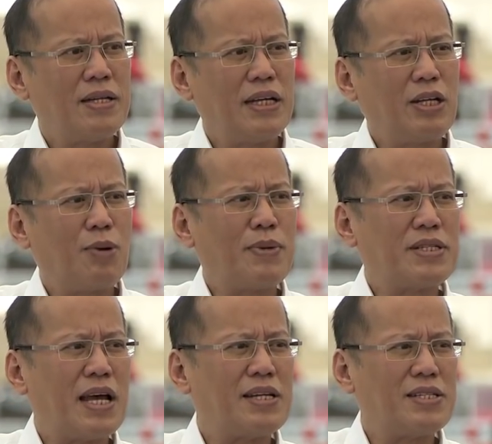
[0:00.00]
dito naman
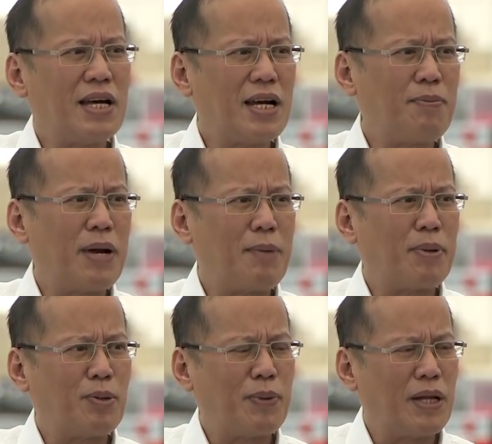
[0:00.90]
sa NCR,
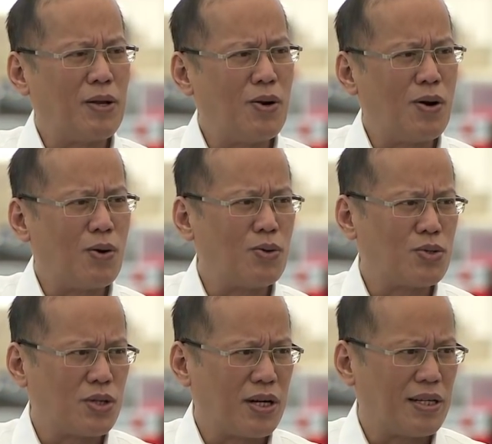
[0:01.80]
pinapatupad ninyo ang
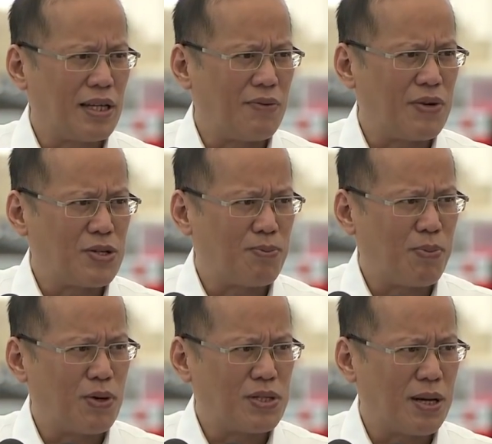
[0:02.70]
closed-circuit television
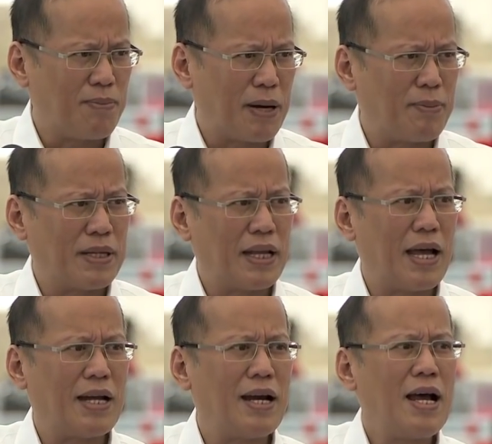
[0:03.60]
project para
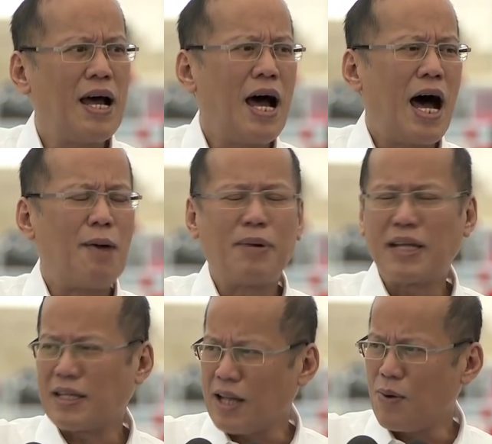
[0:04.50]
bantayan ang
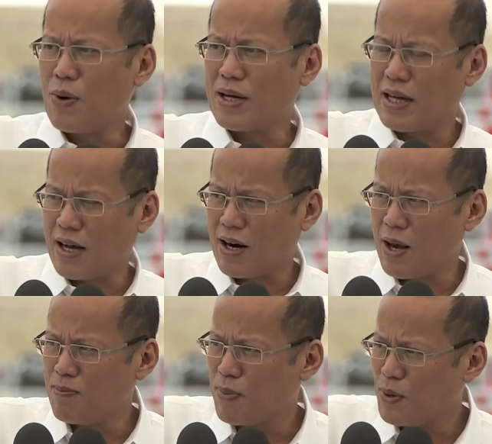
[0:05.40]
matatawag na
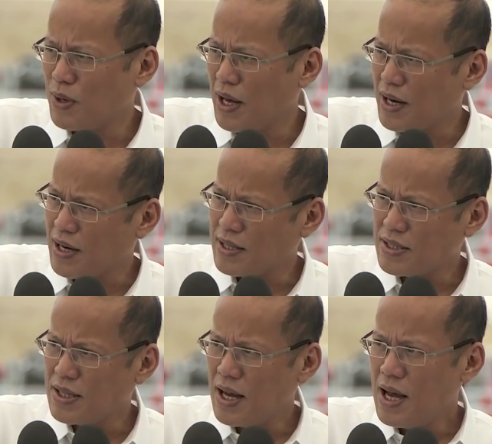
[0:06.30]
crime-prone
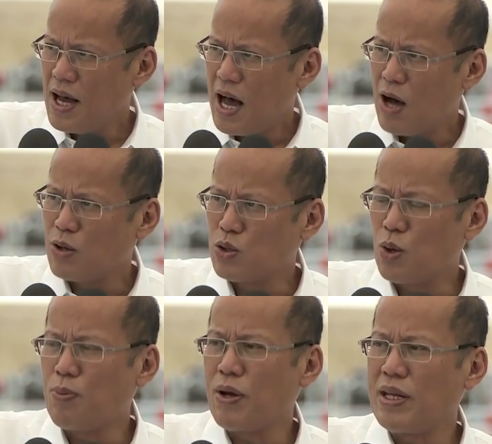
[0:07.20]
areas. Ang gusto
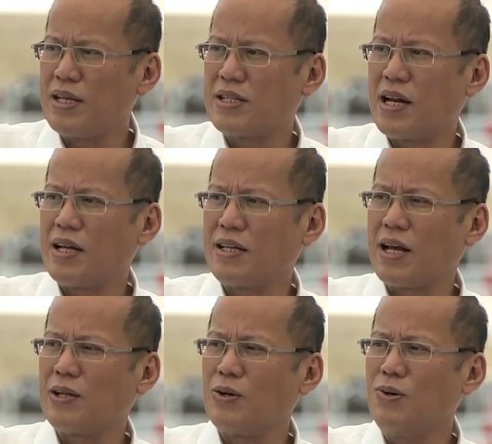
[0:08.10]
ko po idin sa lahat
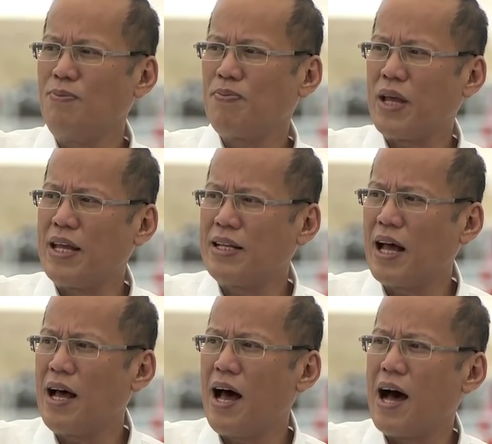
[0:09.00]
ng ito,
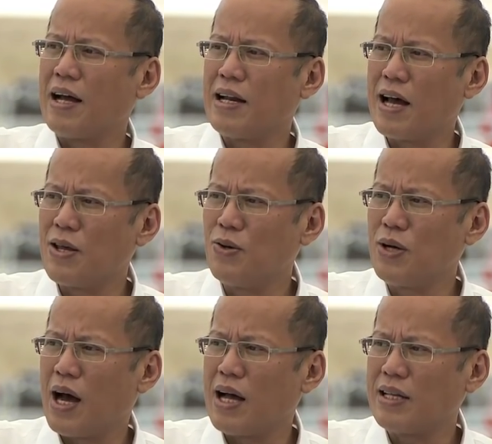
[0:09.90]
kita ang layo
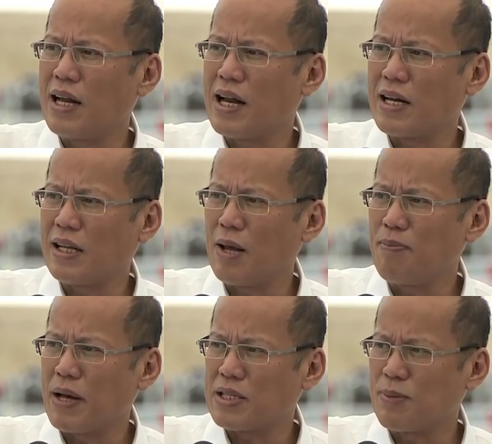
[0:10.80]
ng ating narating
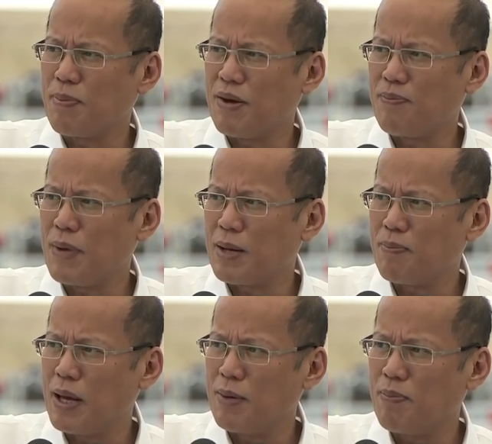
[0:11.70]
para sa BFP at
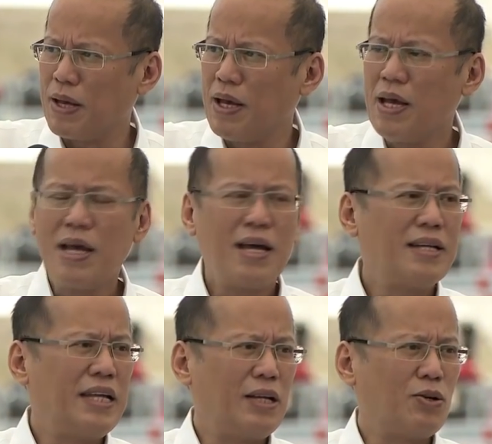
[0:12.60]
PNP
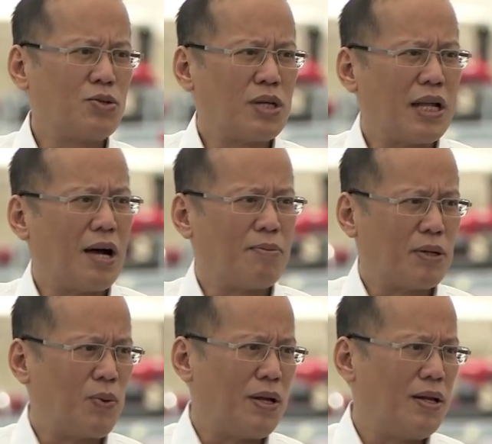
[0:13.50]
dito sa Dang
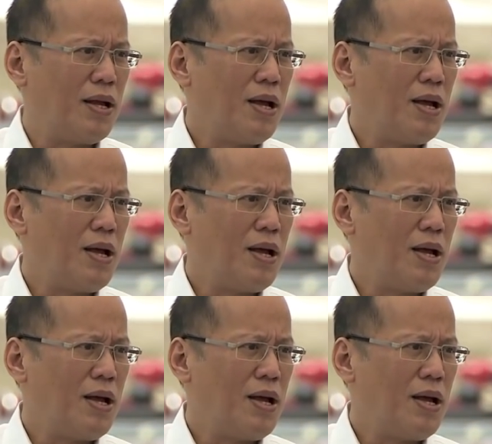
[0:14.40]
Matwid.